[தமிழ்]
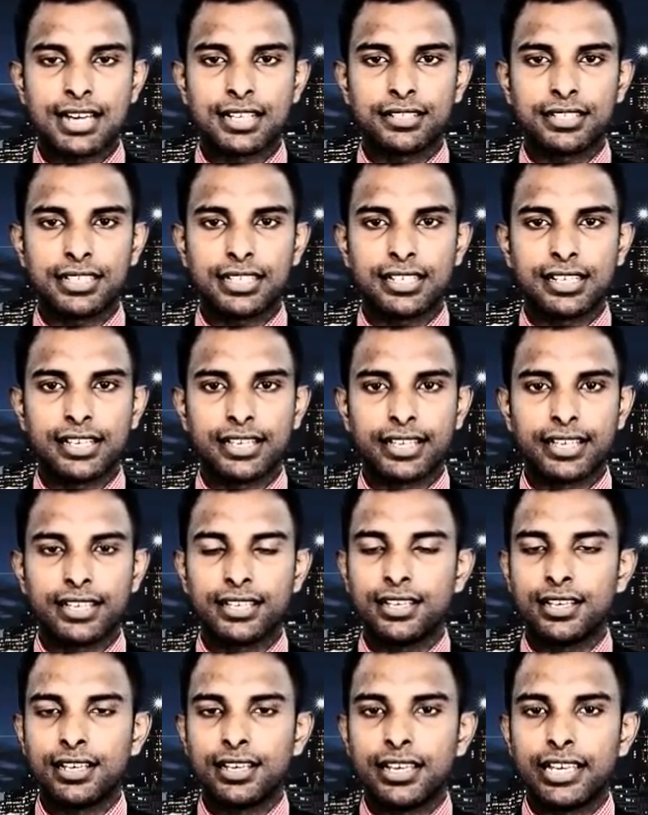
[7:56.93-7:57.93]

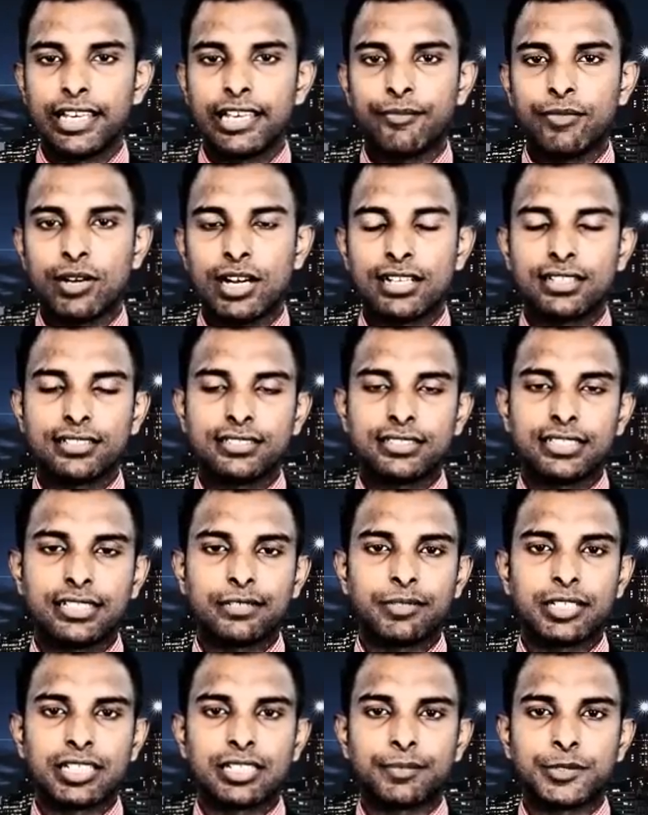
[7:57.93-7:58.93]
அறிக்கையிலேயே இவ்வாறு
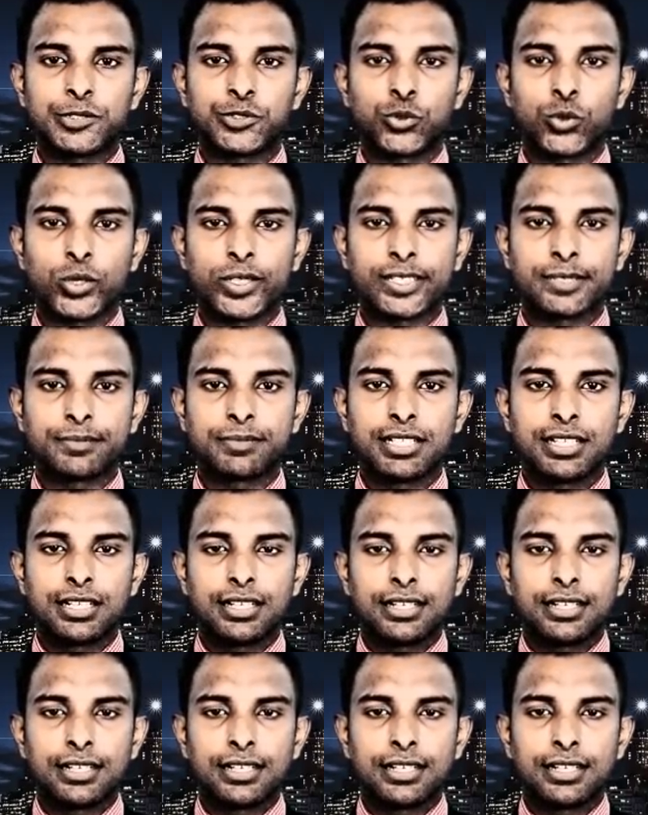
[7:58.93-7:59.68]
தெரிவிக்கப்பட்டுள்ளது